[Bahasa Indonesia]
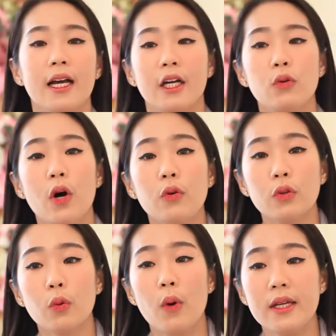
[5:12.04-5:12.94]
kedua
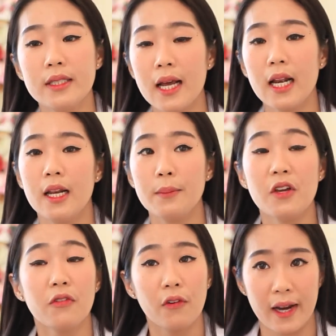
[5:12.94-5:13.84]
untuk wajah
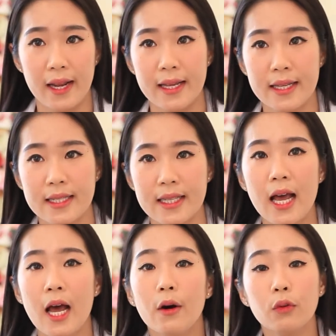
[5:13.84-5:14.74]
lebih fresh,
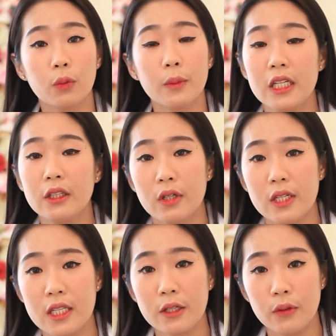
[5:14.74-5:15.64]
untuk menitur
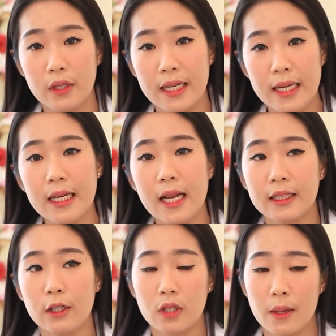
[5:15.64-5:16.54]
kulit,
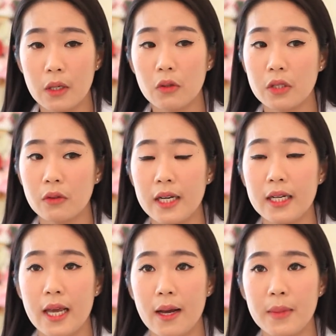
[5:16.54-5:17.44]
terutama kulit-kulit
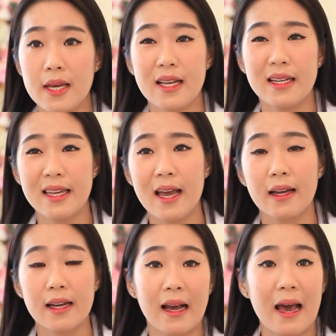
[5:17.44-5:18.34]
yang biasanya
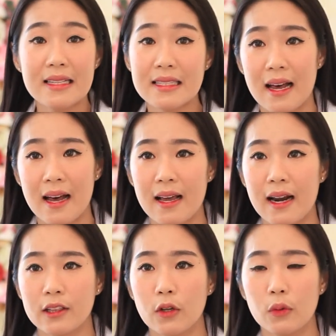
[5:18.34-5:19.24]
agak kasar
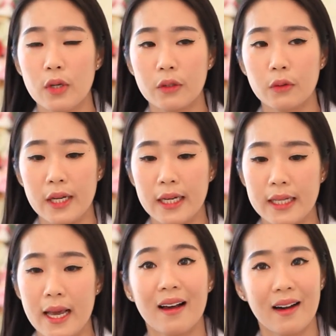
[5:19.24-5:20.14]
atau kulit-kulit
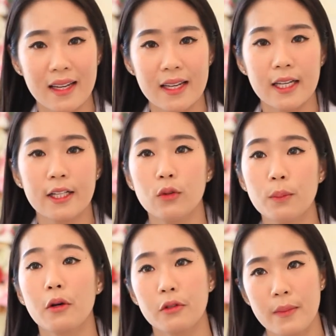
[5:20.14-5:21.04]
yang kering itu
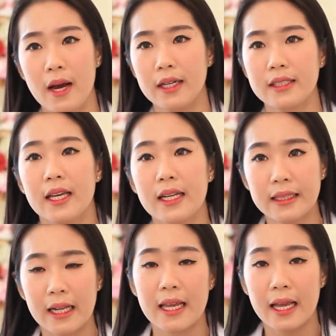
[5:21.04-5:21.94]
bagus banget.
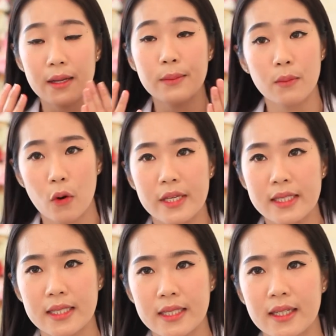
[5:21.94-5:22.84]
Jadi terlihat lebih
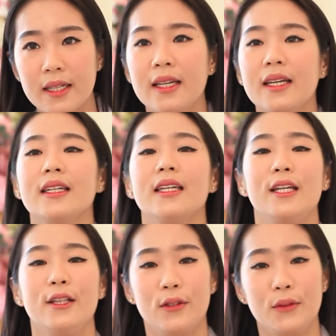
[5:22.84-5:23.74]
moist
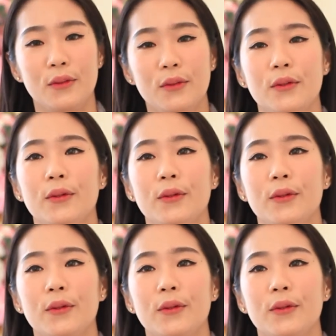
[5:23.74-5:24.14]
gitu.